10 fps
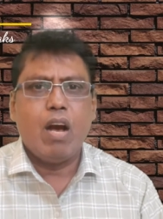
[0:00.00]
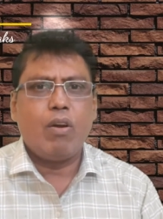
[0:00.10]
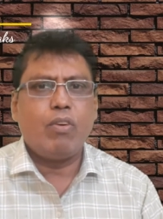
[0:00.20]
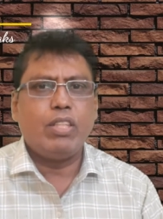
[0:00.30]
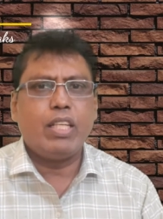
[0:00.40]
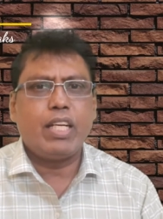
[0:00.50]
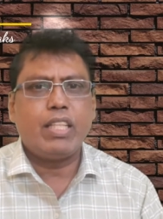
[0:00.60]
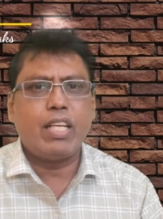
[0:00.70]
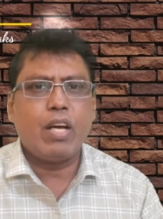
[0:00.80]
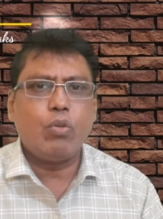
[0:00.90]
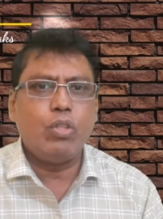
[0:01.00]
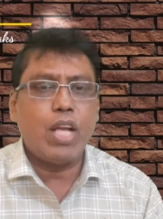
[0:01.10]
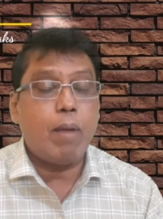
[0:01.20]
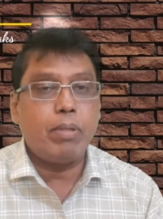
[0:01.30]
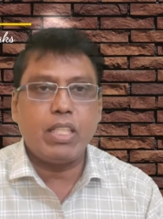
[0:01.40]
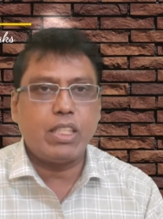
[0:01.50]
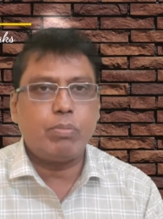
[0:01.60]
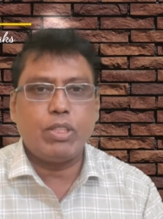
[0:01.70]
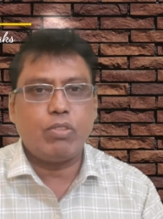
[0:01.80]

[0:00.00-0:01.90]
அவர் வந்து கிட்டத்தட்ட அறுபது நாற்பது டெஸ்ட் மேட்ச்